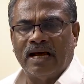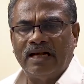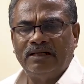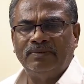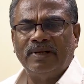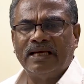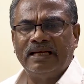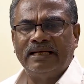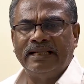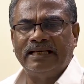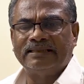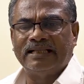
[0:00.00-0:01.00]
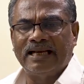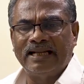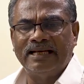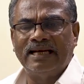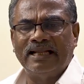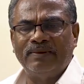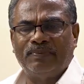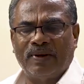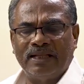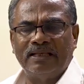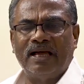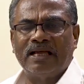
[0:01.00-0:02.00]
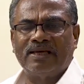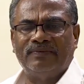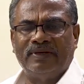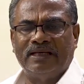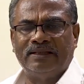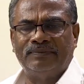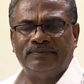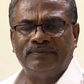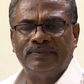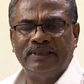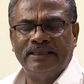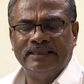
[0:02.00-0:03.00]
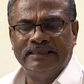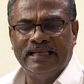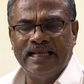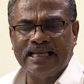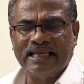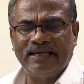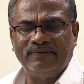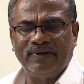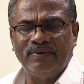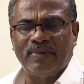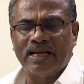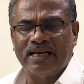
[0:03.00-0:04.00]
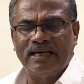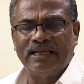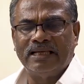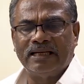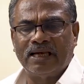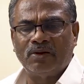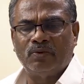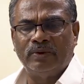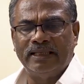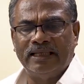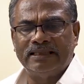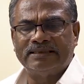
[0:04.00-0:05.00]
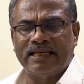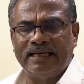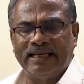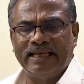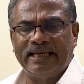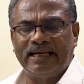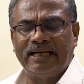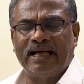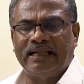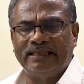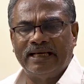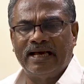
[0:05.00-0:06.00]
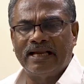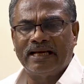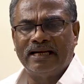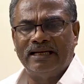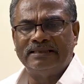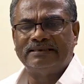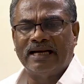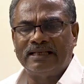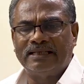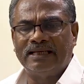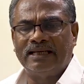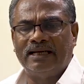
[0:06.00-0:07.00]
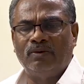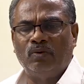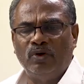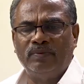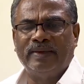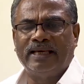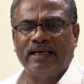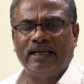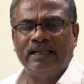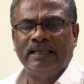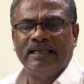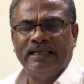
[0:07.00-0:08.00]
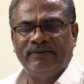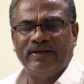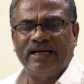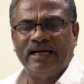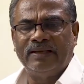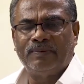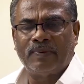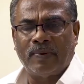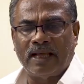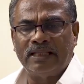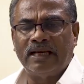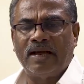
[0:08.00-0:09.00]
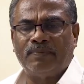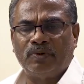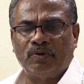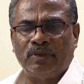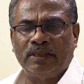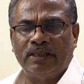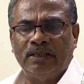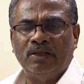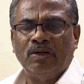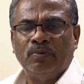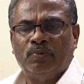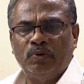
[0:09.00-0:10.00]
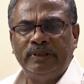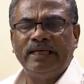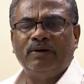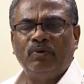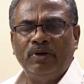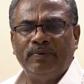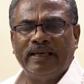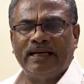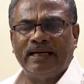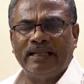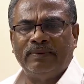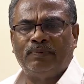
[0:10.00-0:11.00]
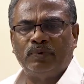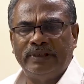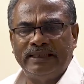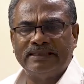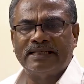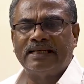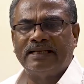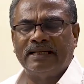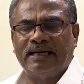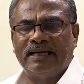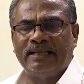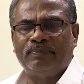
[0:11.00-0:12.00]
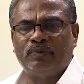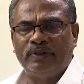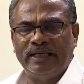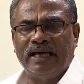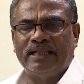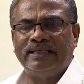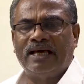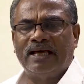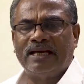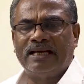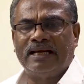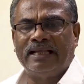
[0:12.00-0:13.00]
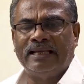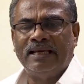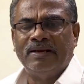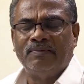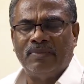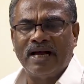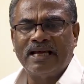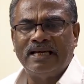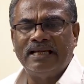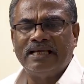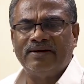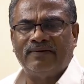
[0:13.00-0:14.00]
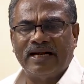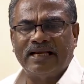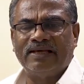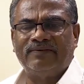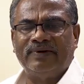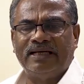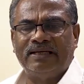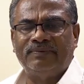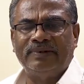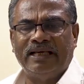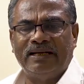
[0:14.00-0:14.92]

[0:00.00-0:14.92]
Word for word: நாட்டு மக்களுடைய நலன்களை பாதுகாக்க வேண்டும் ஏற்கனவே மக்களுக்கு இருக்கக்கூடிய சலுகைகள் அதிகாரங்கள் சட்டங்கள் உரிமைகள் இவைகளை பாதுகாப்பதோடு புதிய உரிமைகளை புதிய சட்டங்களை புதிய அதிகாரங்களை மக்களுக்கு வழங்க வேண்டும்